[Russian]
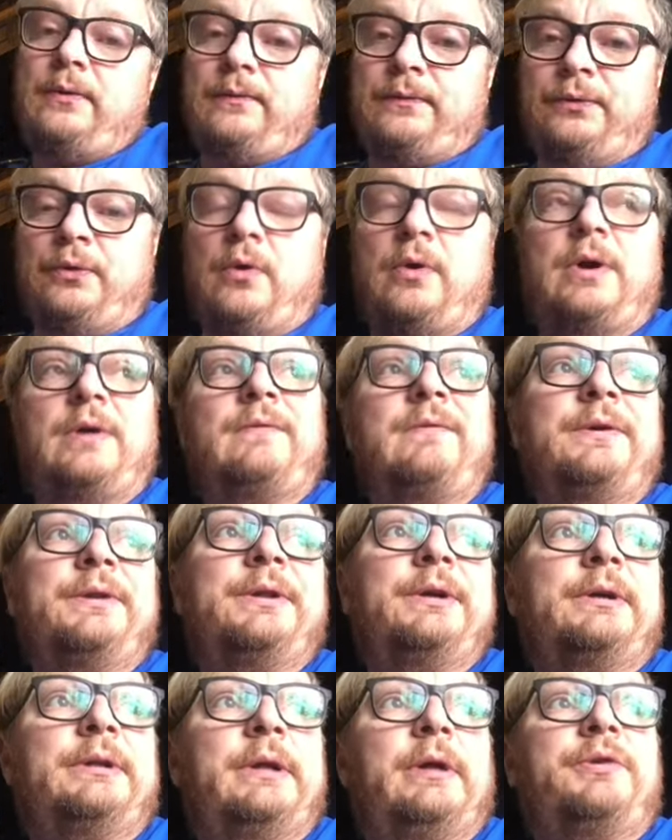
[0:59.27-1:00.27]
Вдох и
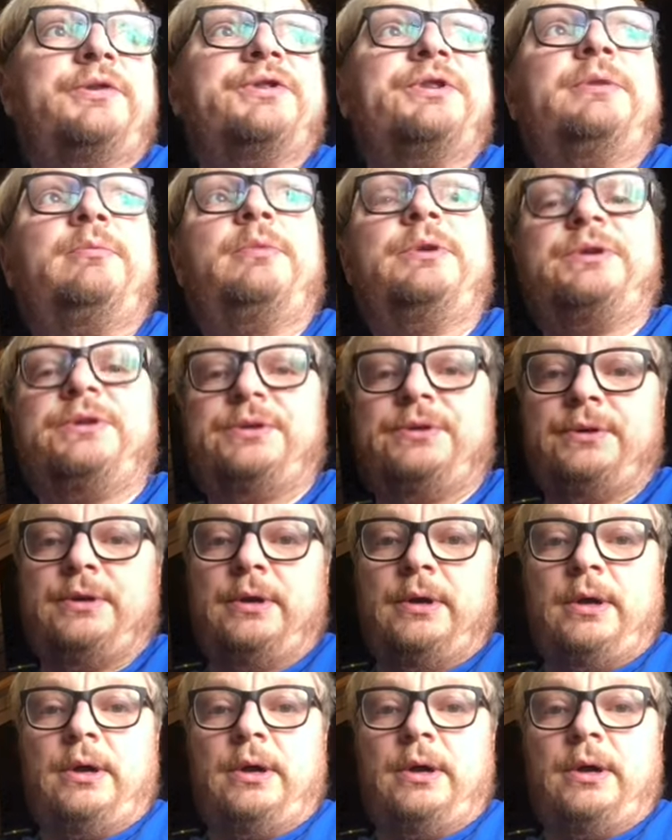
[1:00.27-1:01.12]
выдох должны быть